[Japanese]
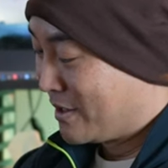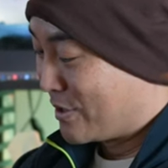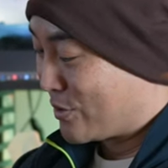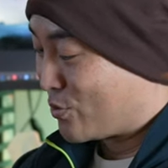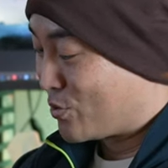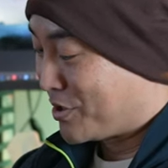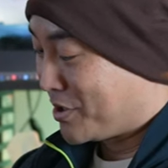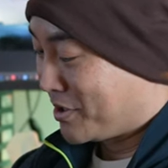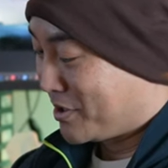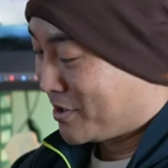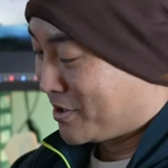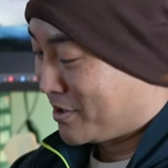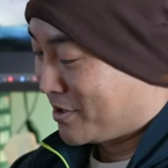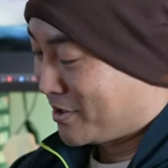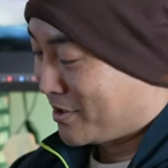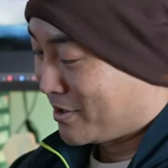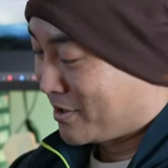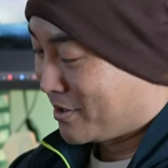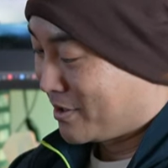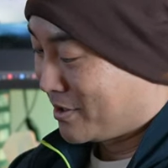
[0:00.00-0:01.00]
これ
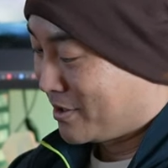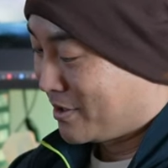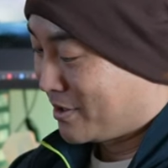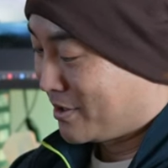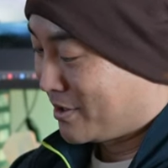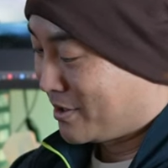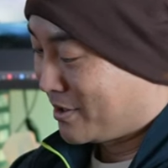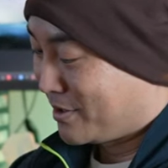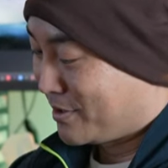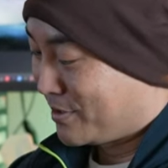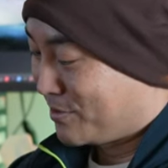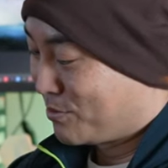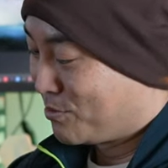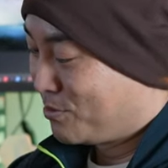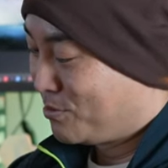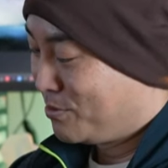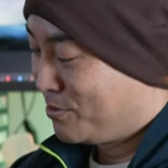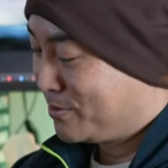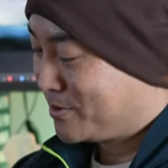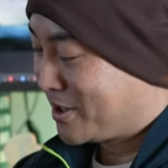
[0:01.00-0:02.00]
ねえー、
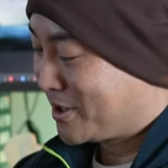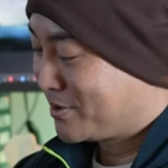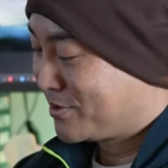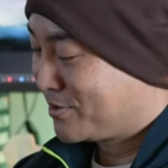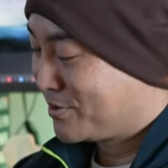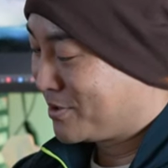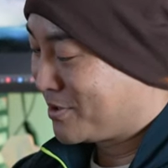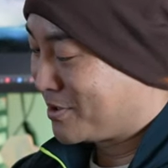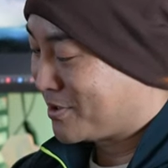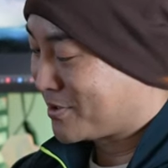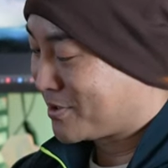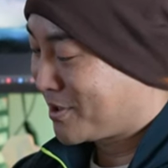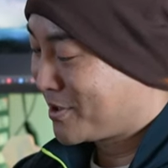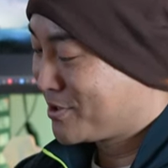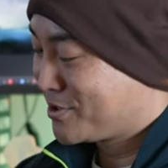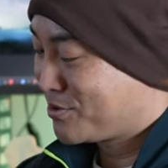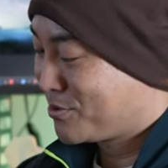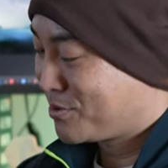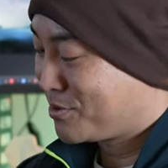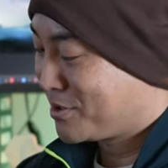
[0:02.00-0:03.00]
ロー撮影
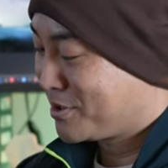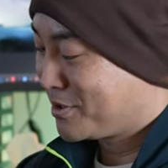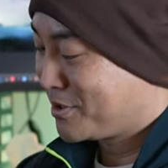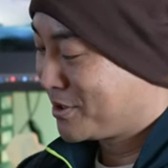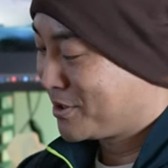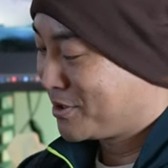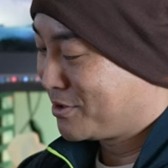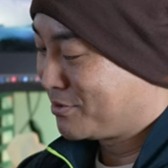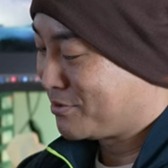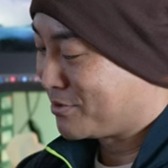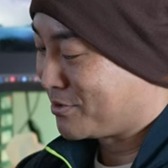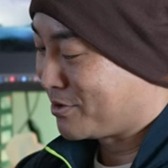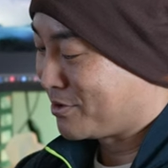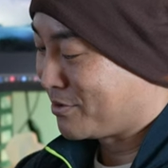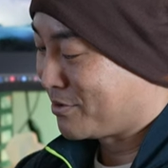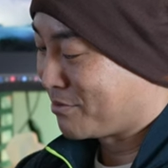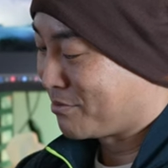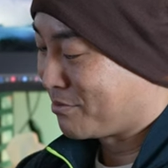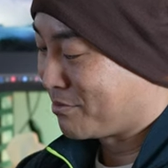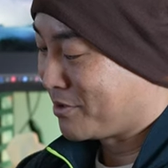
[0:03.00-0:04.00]
最初からできるんだよ
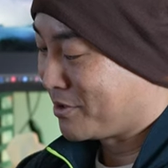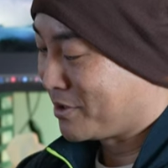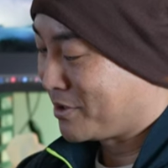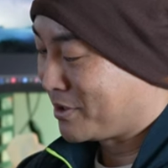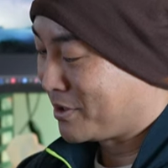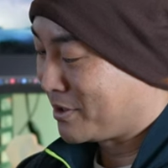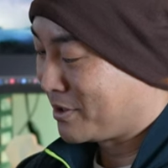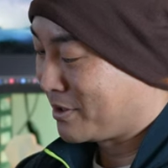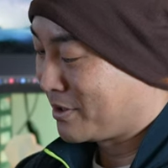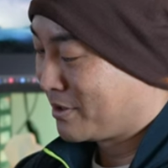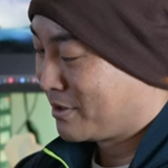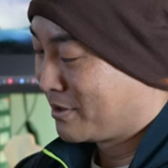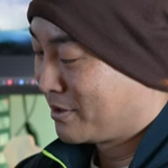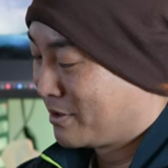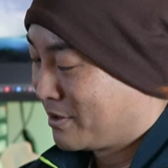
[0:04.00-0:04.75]
ねこれね